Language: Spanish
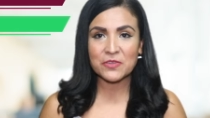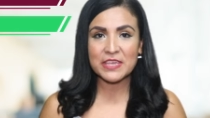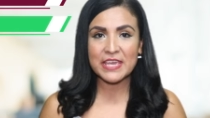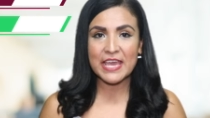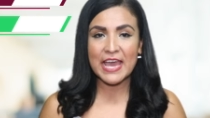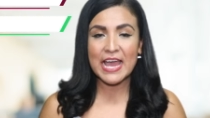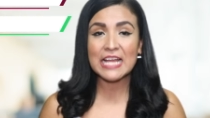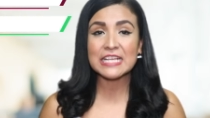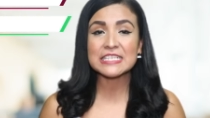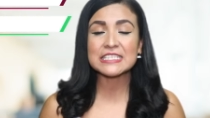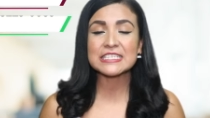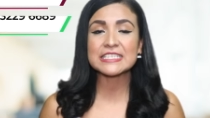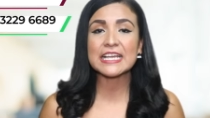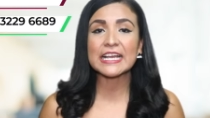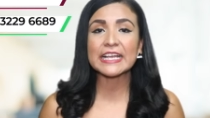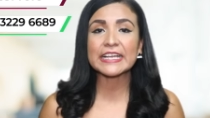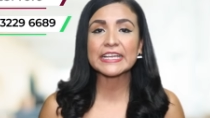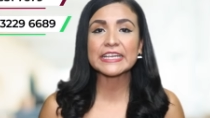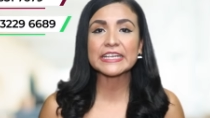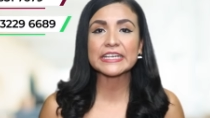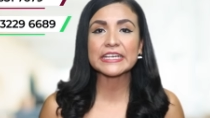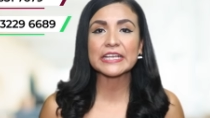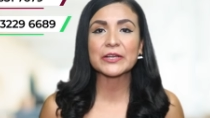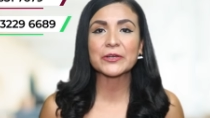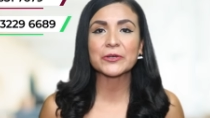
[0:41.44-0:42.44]
día ya
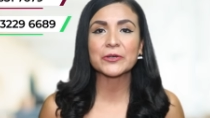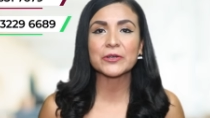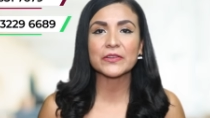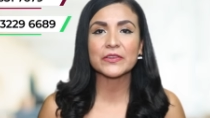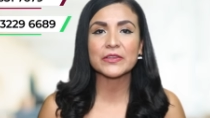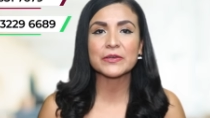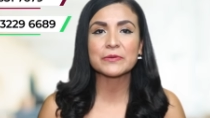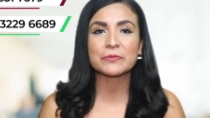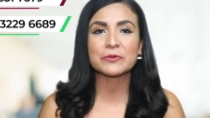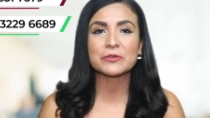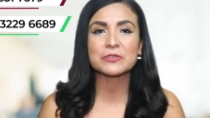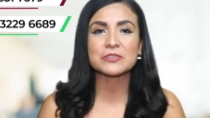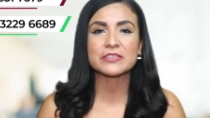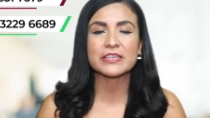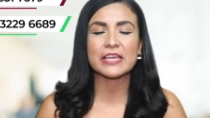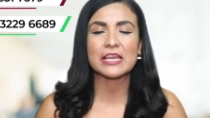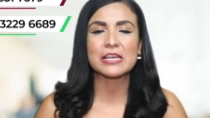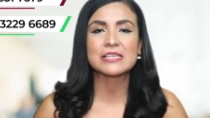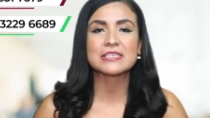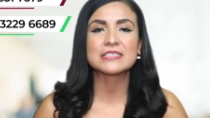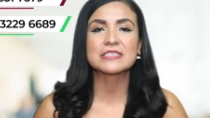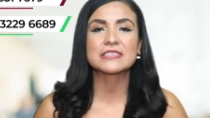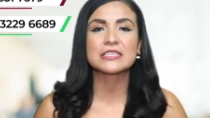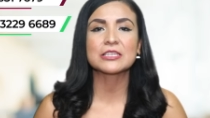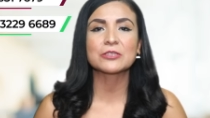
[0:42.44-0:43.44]
que recordemos que
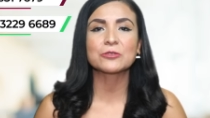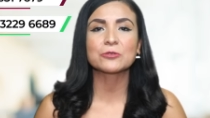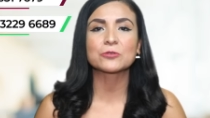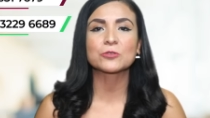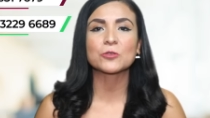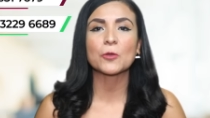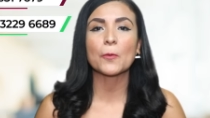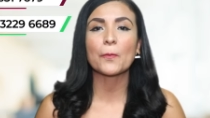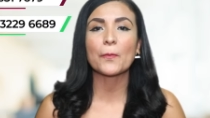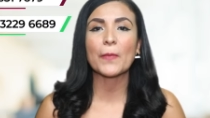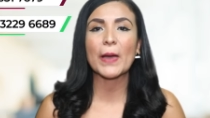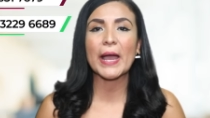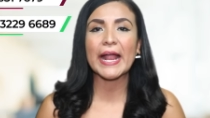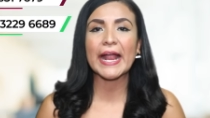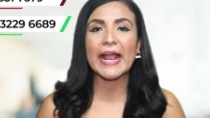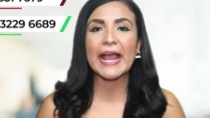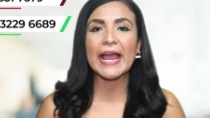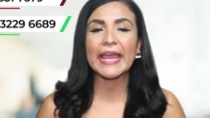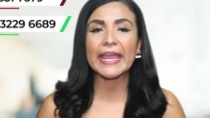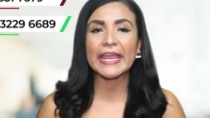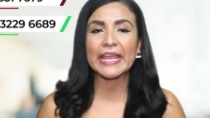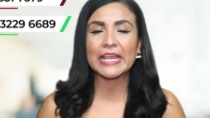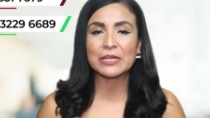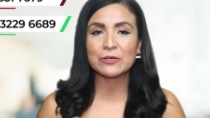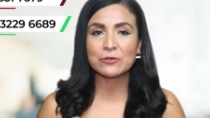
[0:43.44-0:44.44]
el instituto
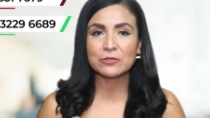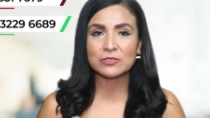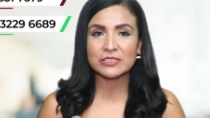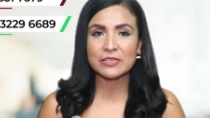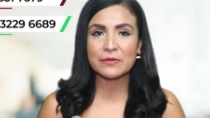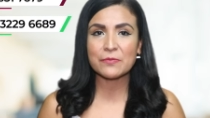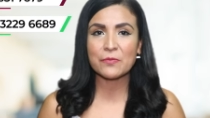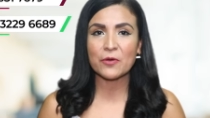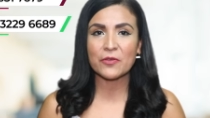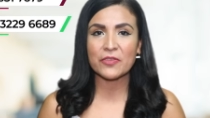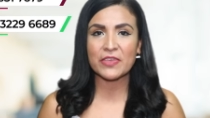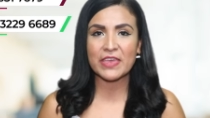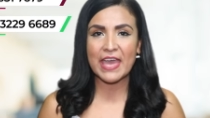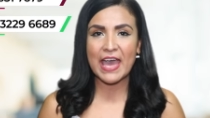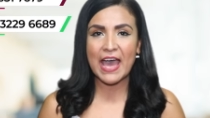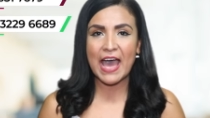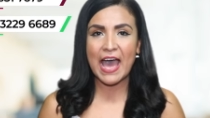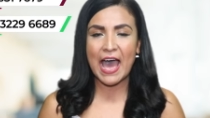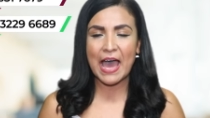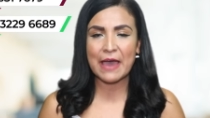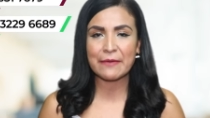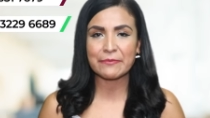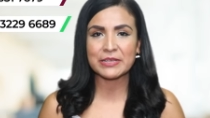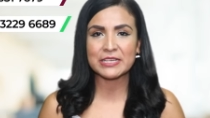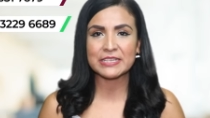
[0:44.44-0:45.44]
paga el último día
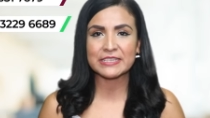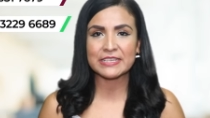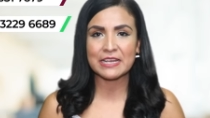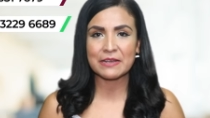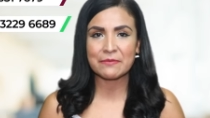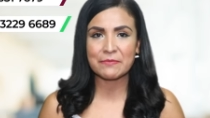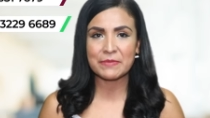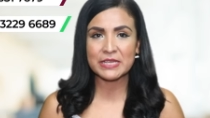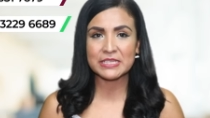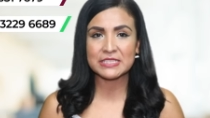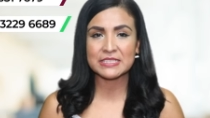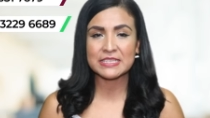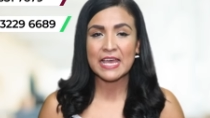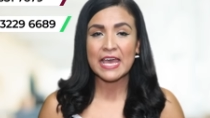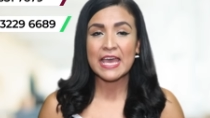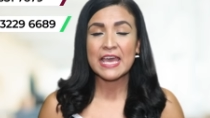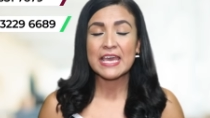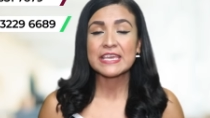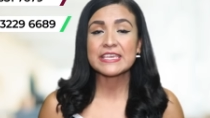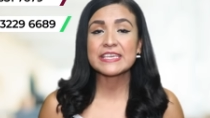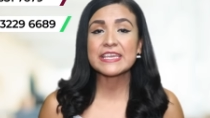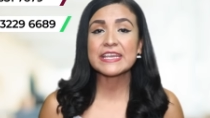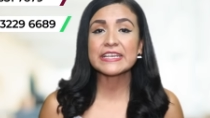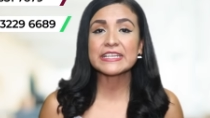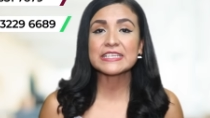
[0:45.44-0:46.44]
hábil del mes
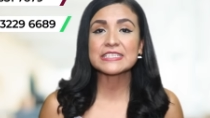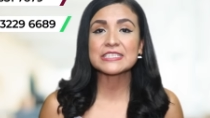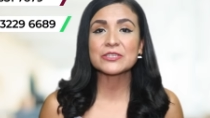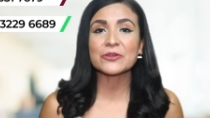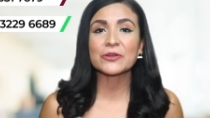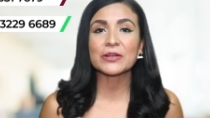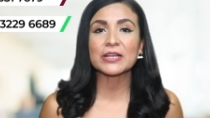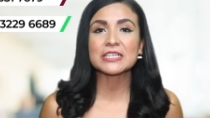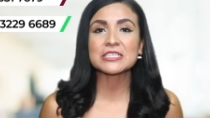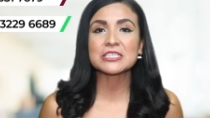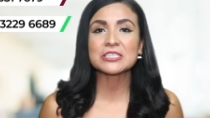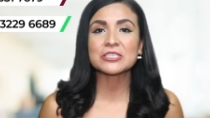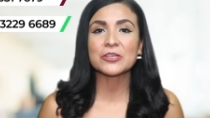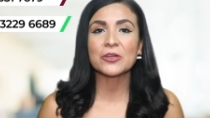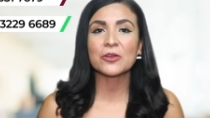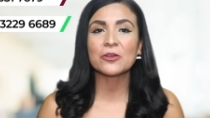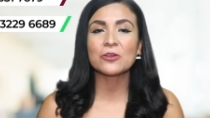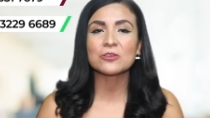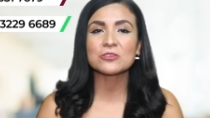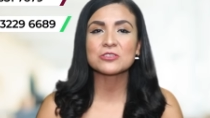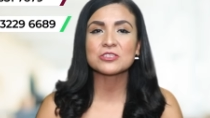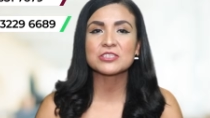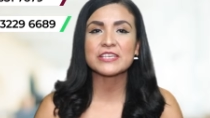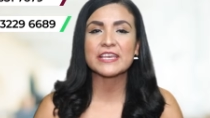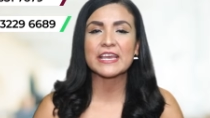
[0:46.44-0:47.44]
y en esta ocasión
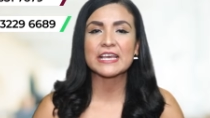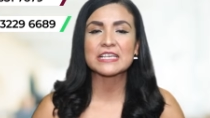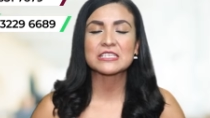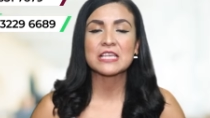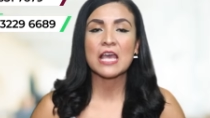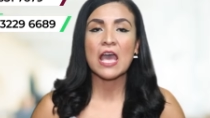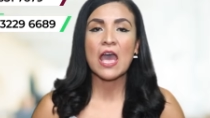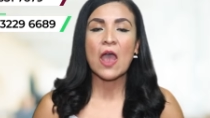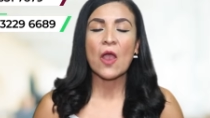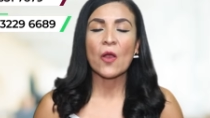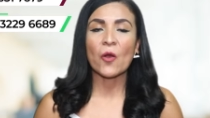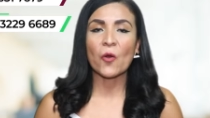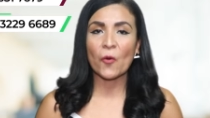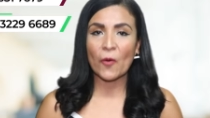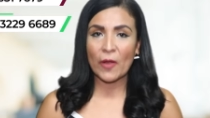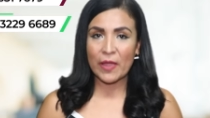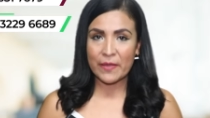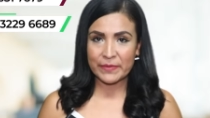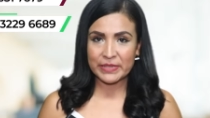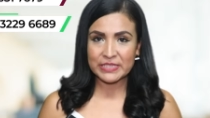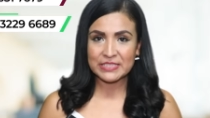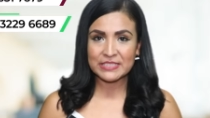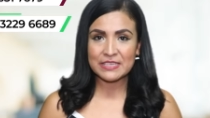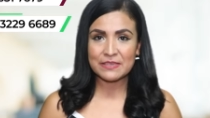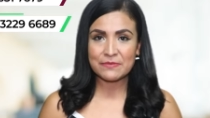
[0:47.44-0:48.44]
los días
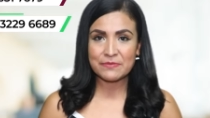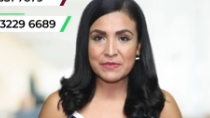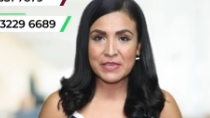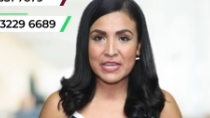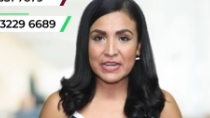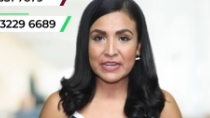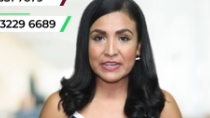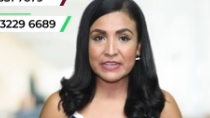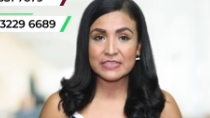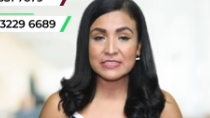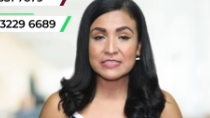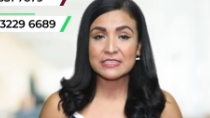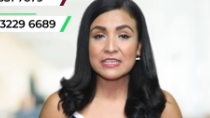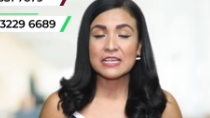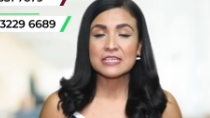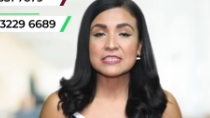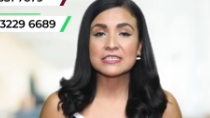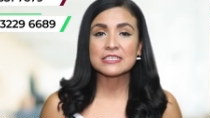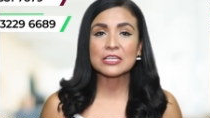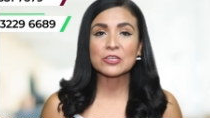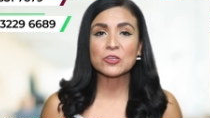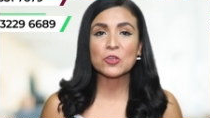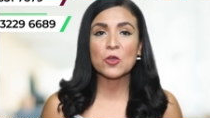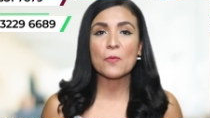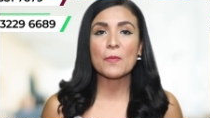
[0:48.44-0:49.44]
jueves y viernes
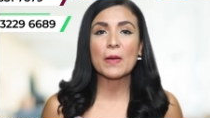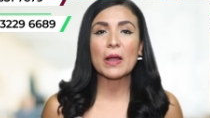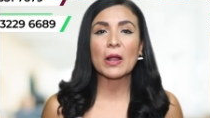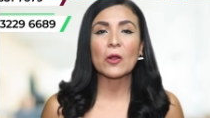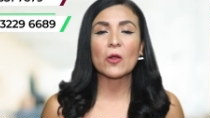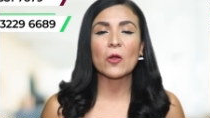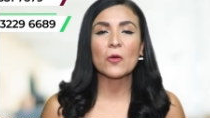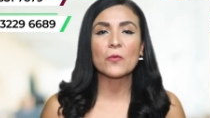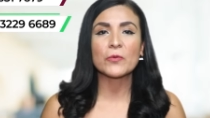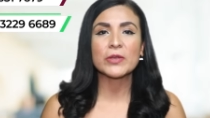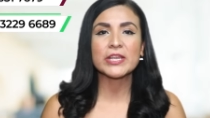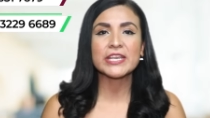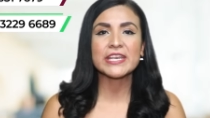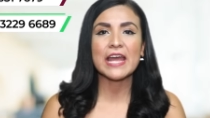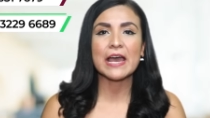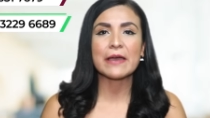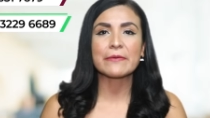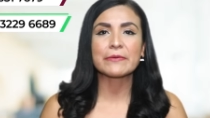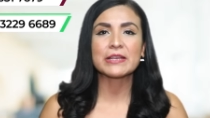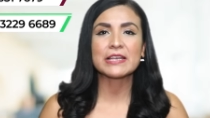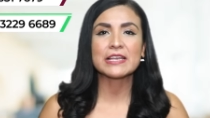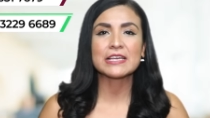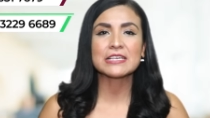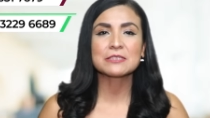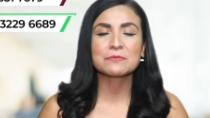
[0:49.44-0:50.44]
se toman como
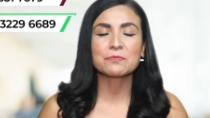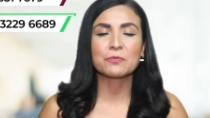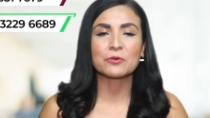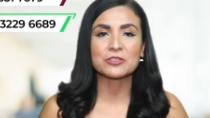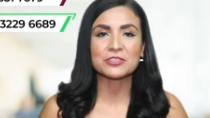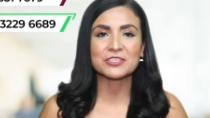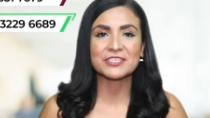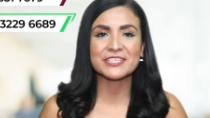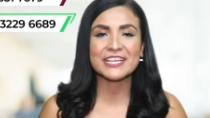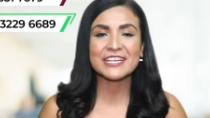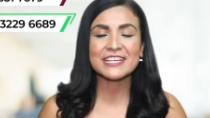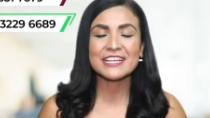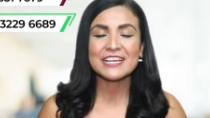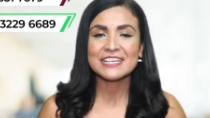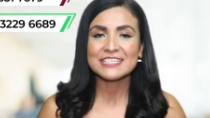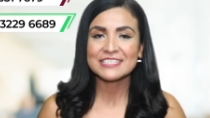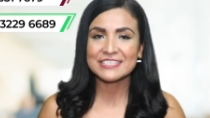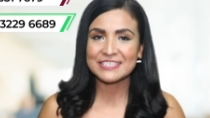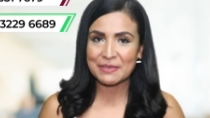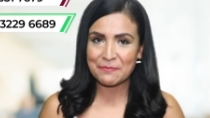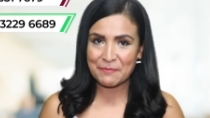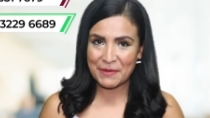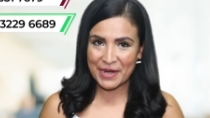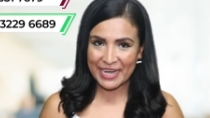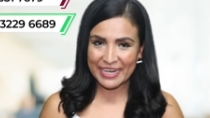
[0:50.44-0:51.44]
inhábiles por ser
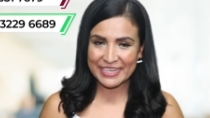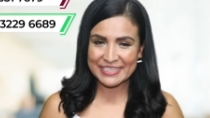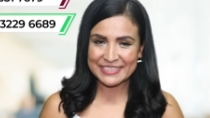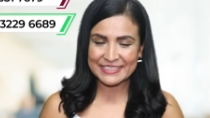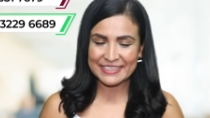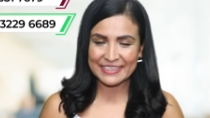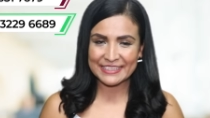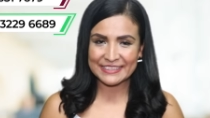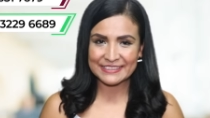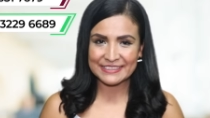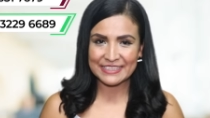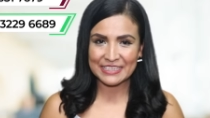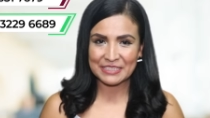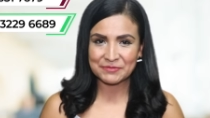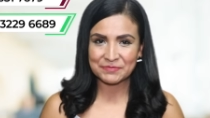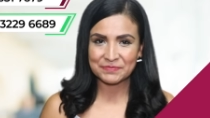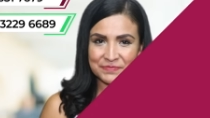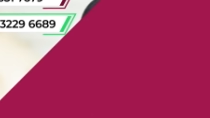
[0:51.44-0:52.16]
Semana Santa.